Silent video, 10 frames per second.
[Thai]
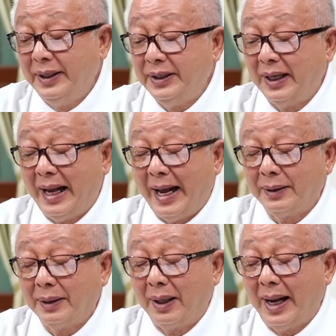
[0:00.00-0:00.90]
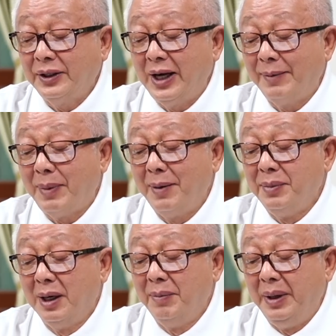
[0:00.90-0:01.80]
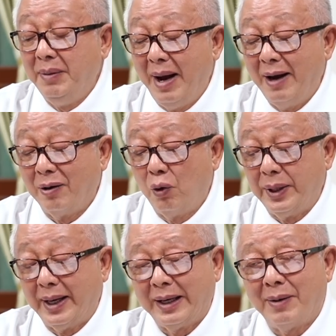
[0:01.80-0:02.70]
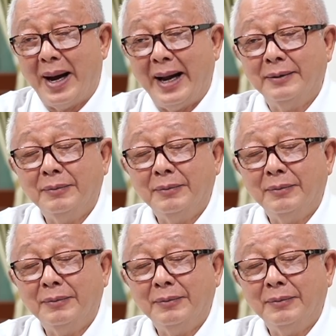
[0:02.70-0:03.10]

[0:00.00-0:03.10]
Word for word: ที่ฉลาดรักชาติบ้านเมืองมีมากกว่าคนในรัฐบาล